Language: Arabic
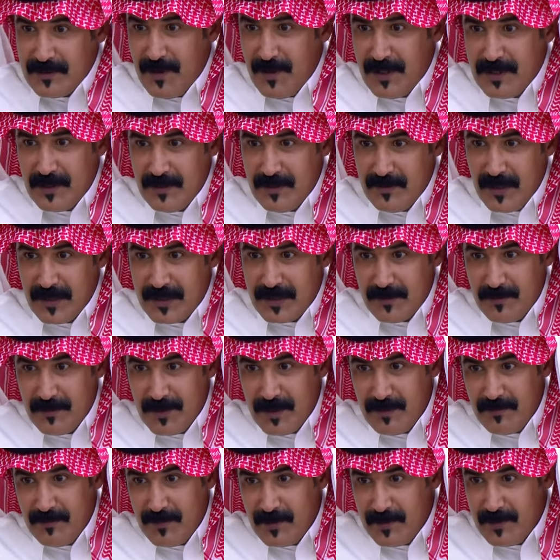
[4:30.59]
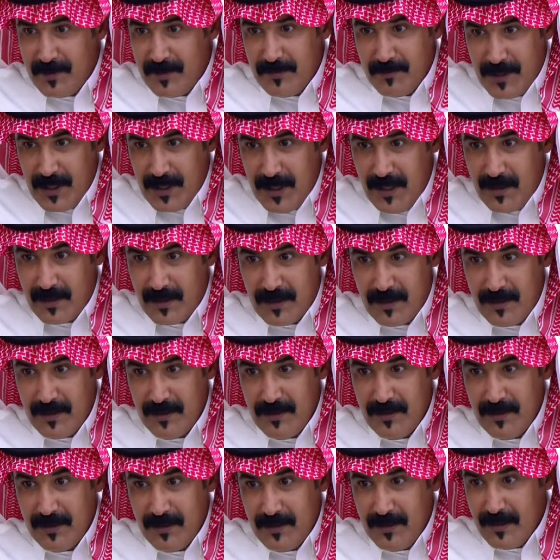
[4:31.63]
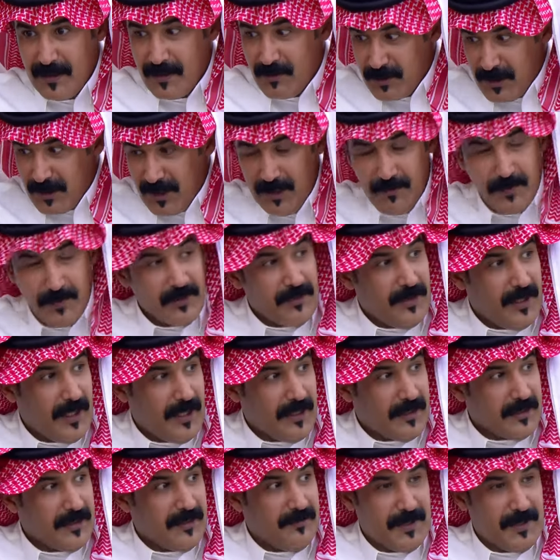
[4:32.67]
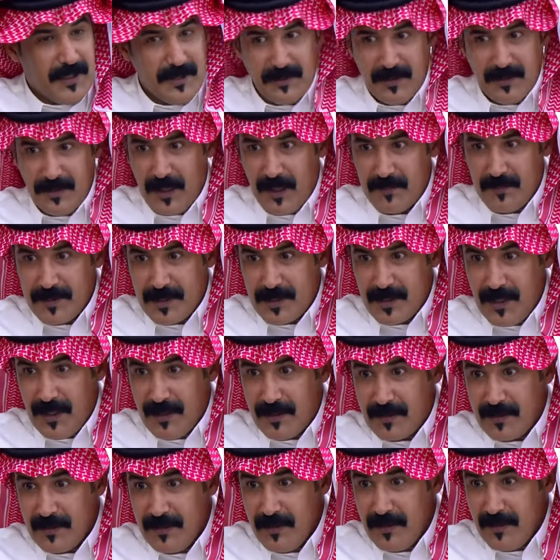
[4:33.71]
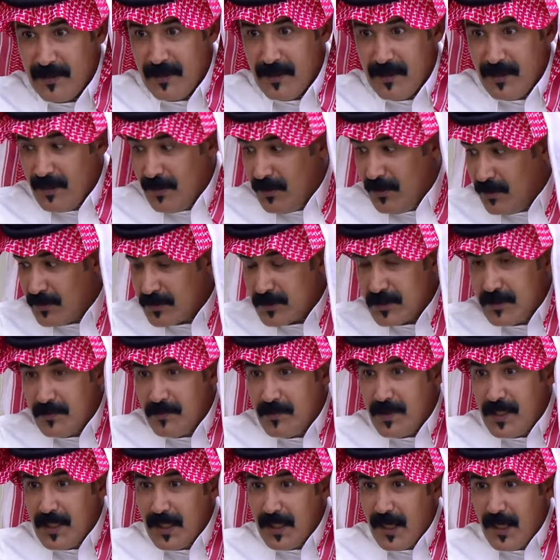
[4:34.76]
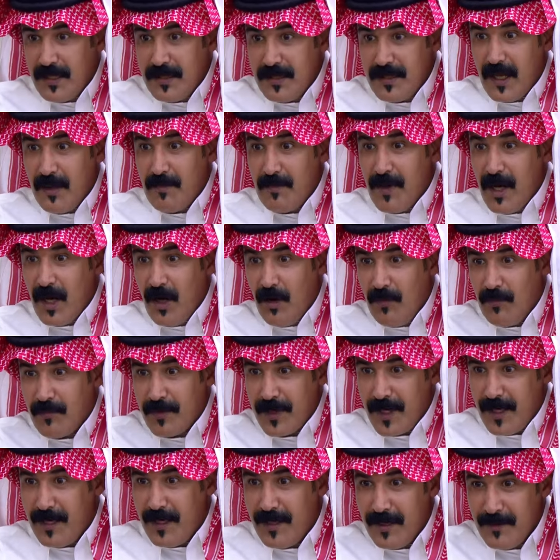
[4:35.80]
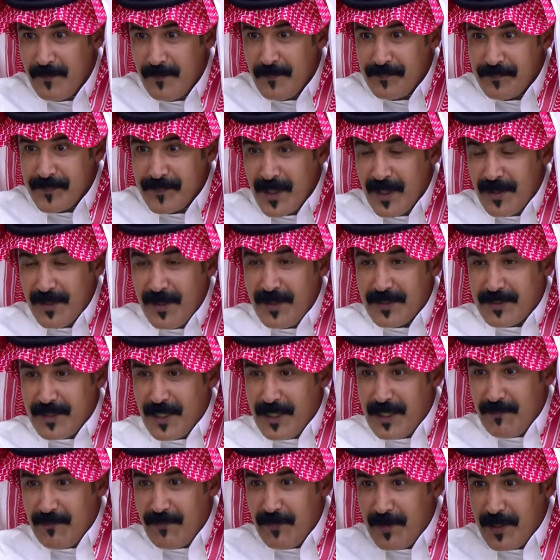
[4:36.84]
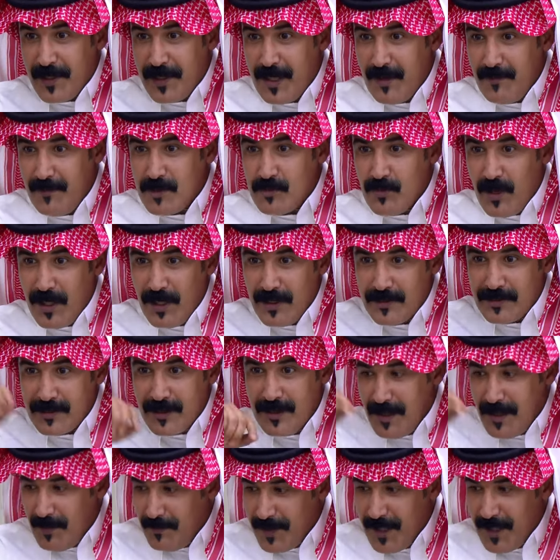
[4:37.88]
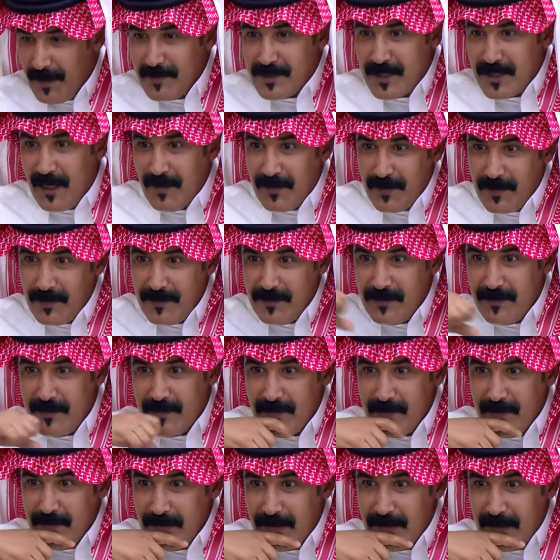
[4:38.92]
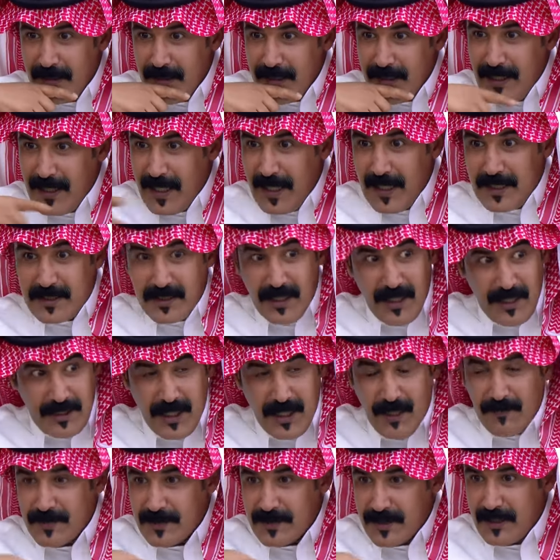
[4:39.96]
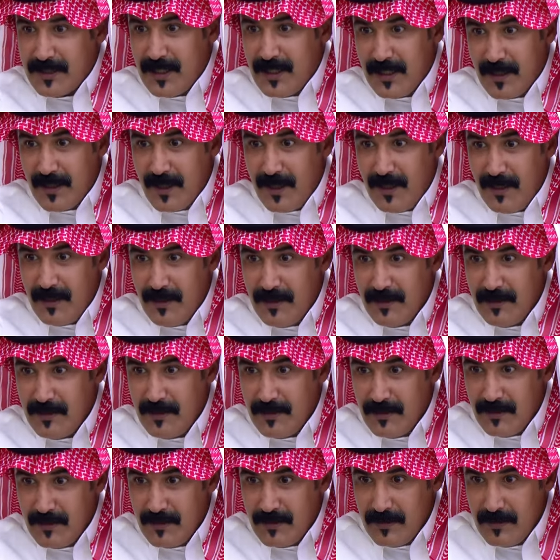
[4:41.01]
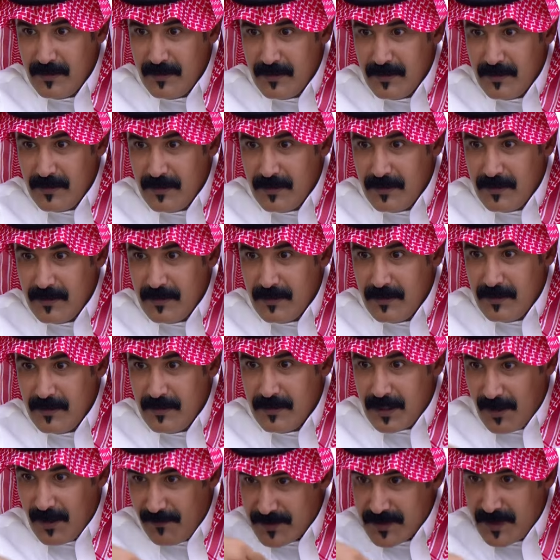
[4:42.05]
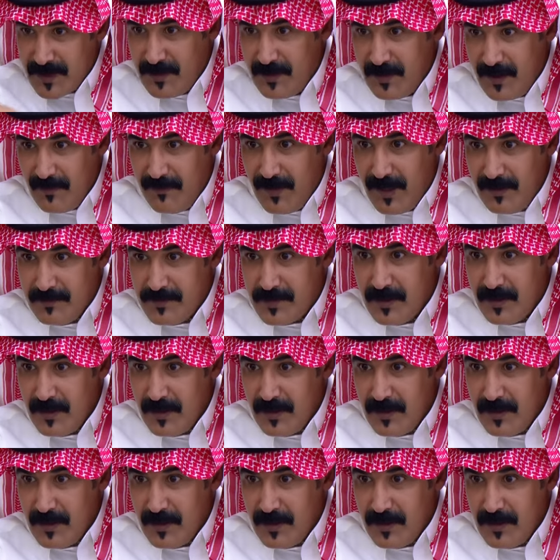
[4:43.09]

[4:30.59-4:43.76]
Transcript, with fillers: بعد من الحلقه قلت الحين بدخل حلقتي بعد خمس دقائق اقسم بالله انه ما عمره راسلني في برنامج واحد الا البرنامج هذا سبحان الله ليش؟ انا شاف الصدى اللي راح مشهد شاف الصليلات فهمت؟